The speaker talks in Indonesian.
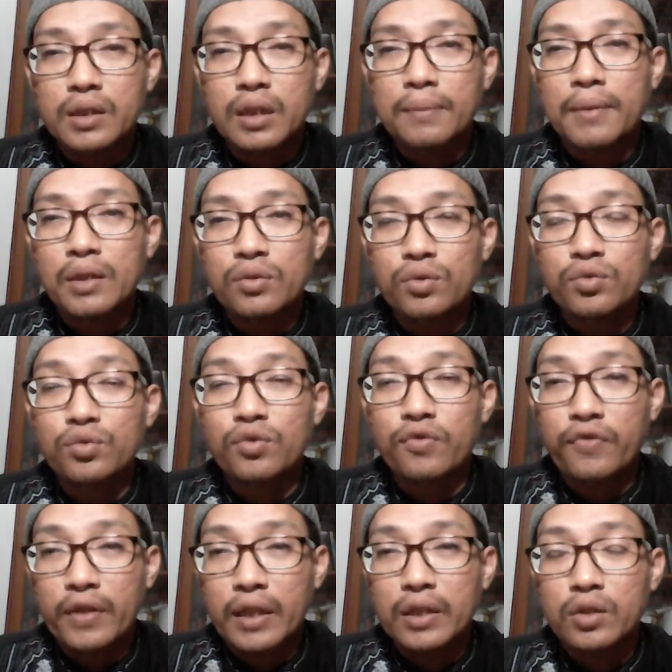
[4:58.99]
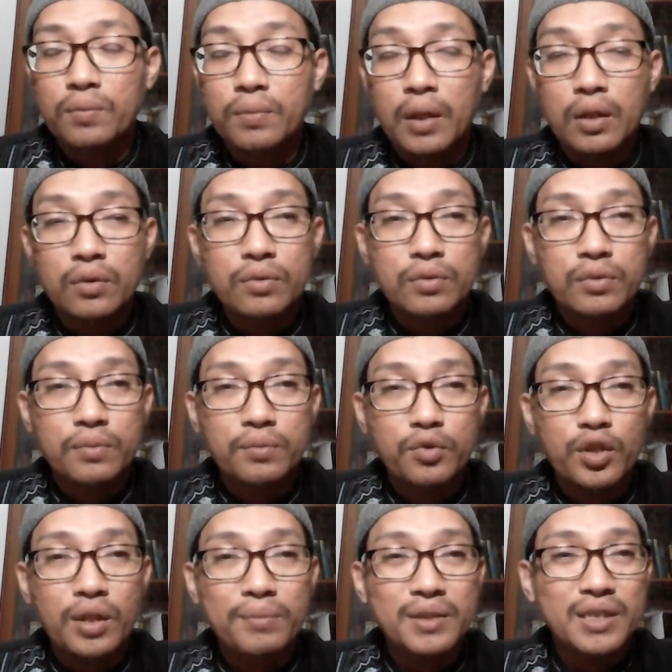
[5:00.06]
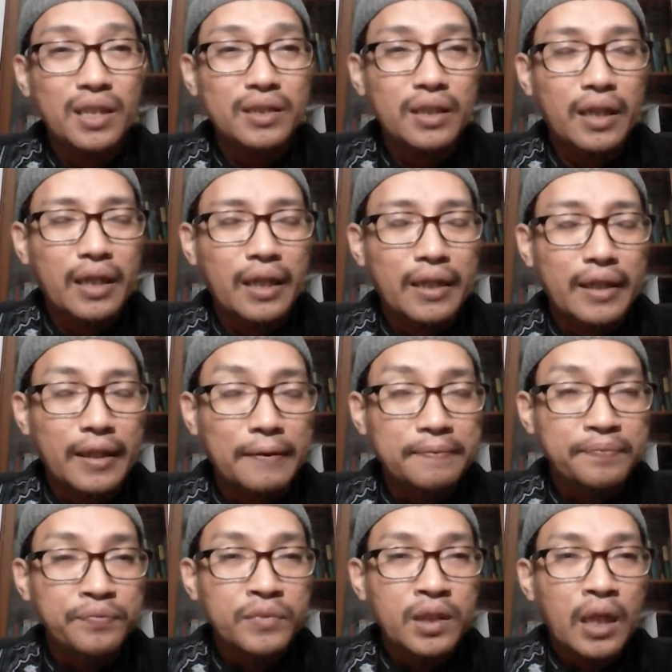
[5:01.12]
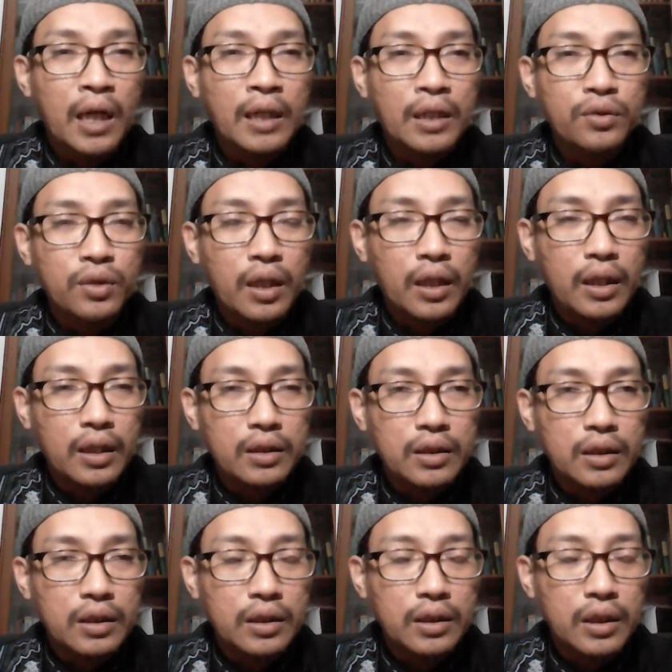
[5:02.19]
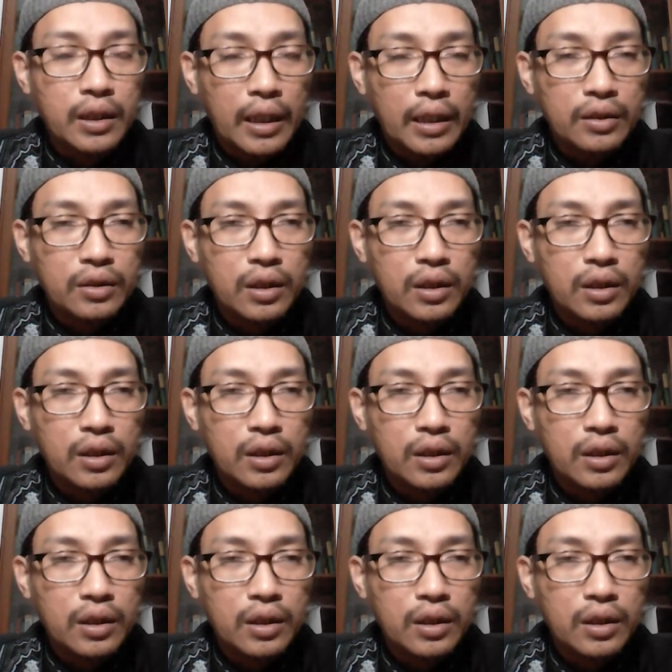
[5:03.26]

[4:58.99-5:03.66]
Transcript: termasuk survei itu baru mungkin penjajakan ya. Ada juga dilihat